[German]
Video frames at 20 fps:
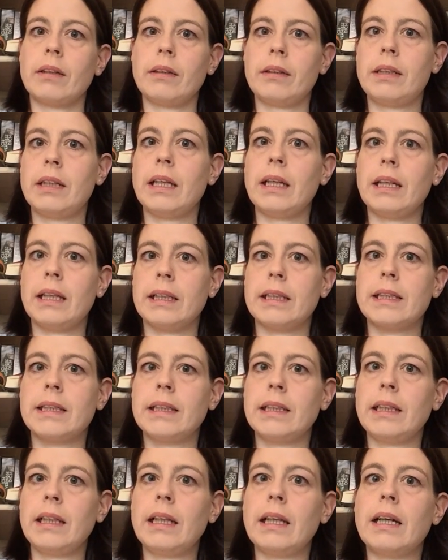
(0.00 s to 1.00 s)
der
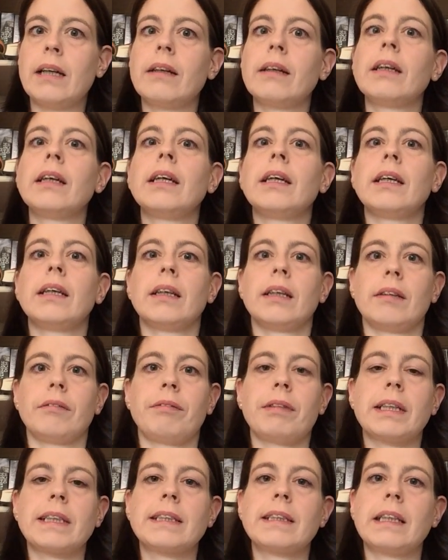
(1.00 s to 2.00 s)
Erzähler,
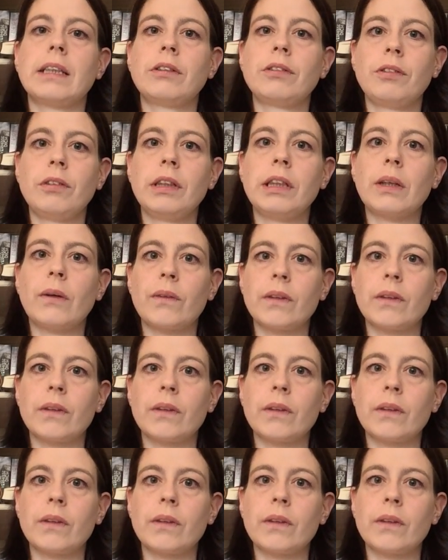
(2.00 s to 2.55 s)
was natürlich